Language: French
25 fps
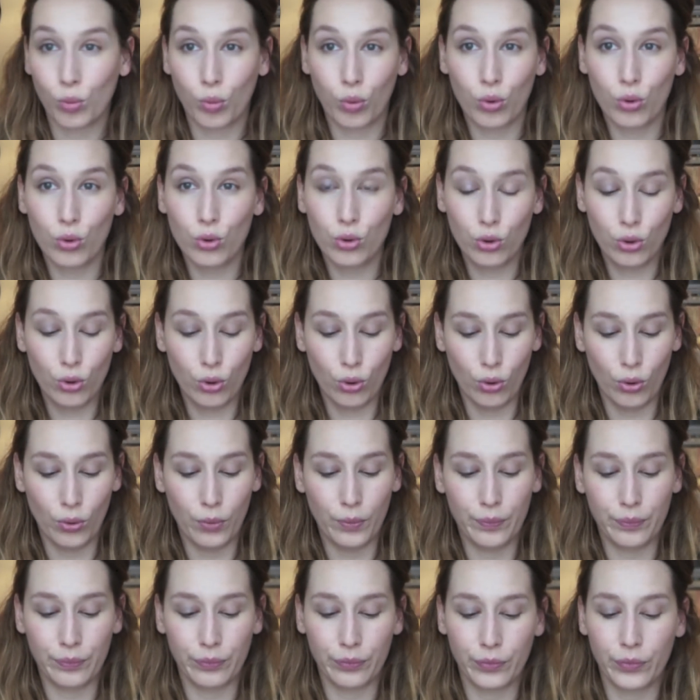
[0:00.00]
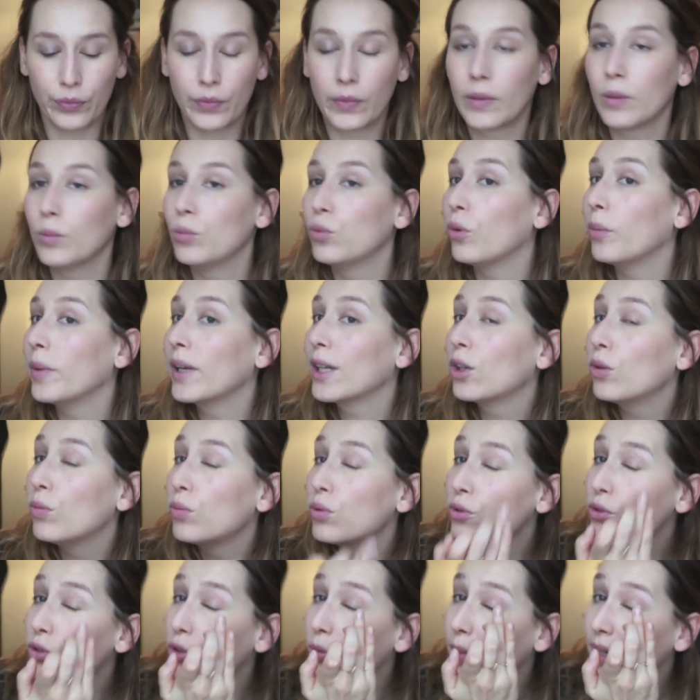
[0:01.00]
plus de... pour mettre le
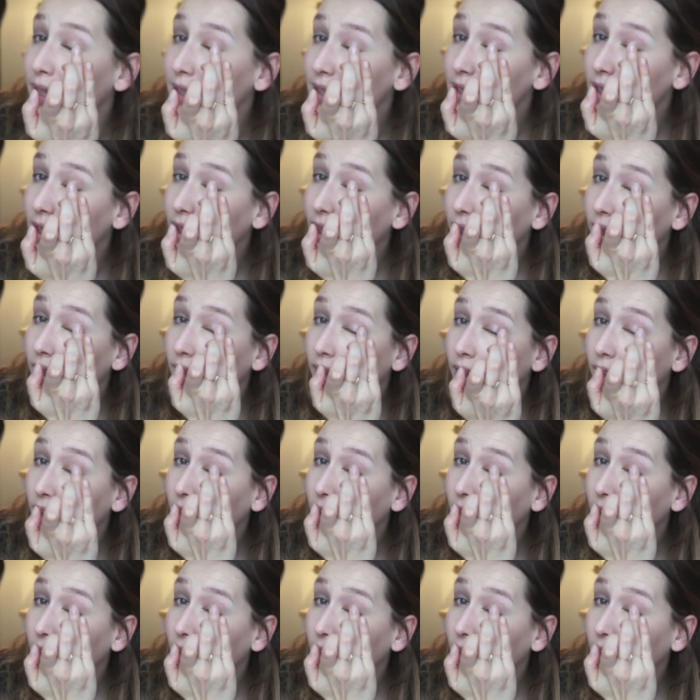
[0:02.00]
plus de matière.